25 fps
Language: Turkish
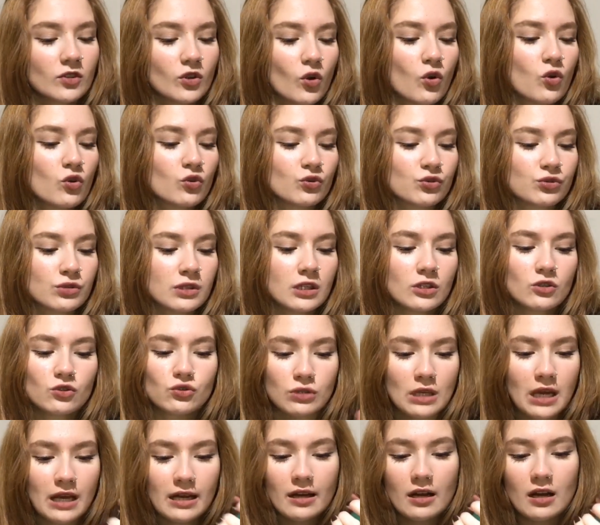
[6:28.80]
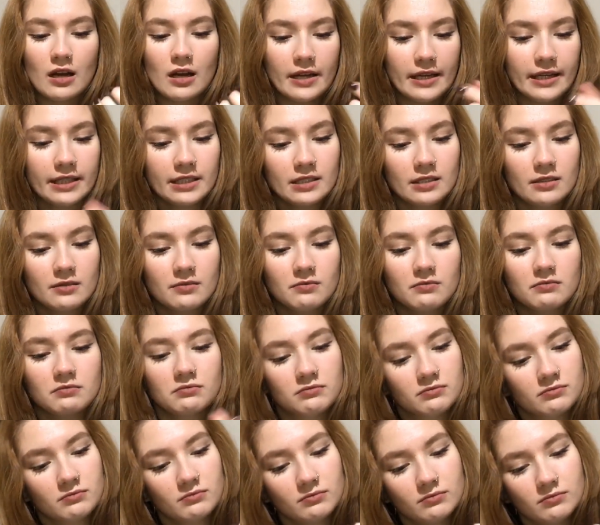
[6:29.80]
Kokusu da güzel gayet.
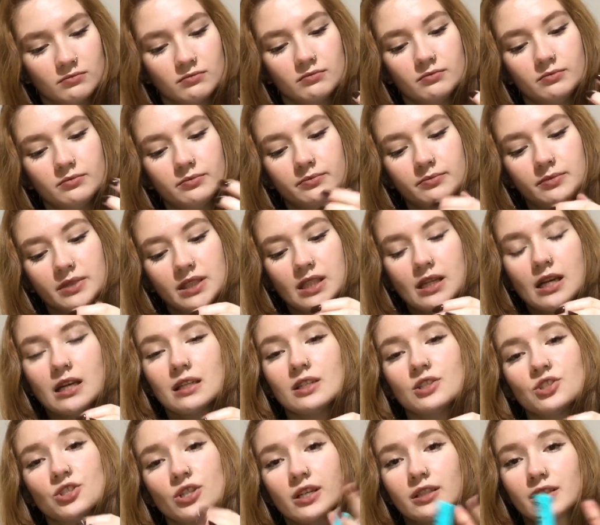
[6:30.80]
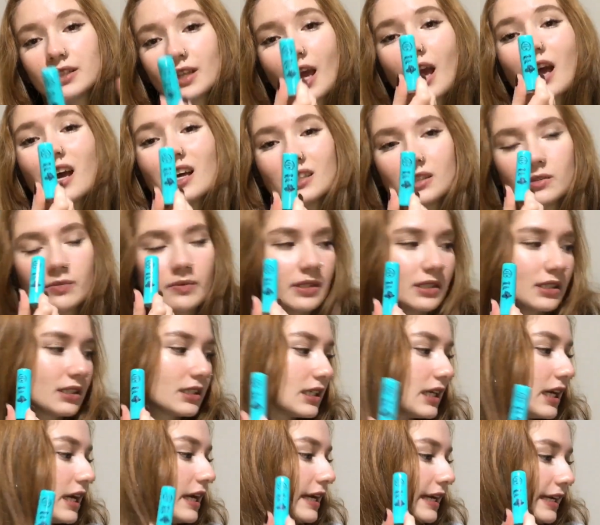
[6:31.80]
Bir tane çantaya
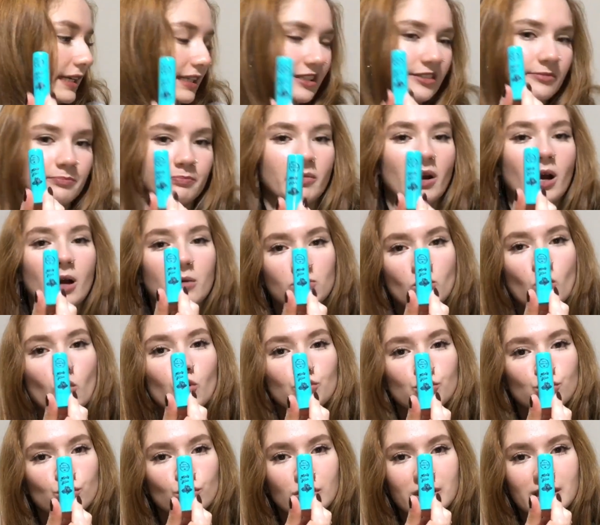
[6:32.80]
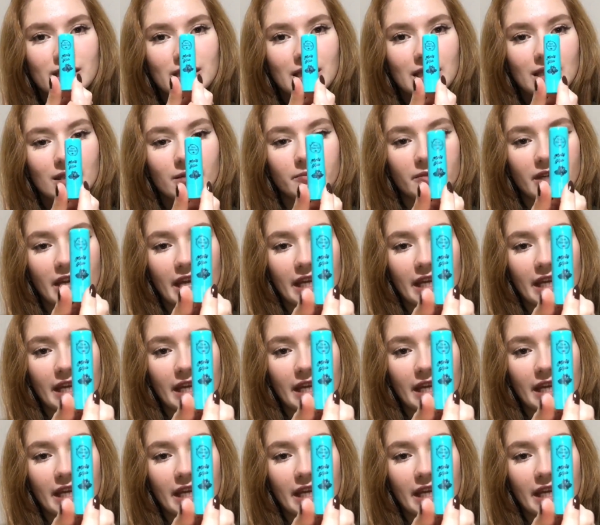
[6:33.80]
atmalık lip balm olsun istedim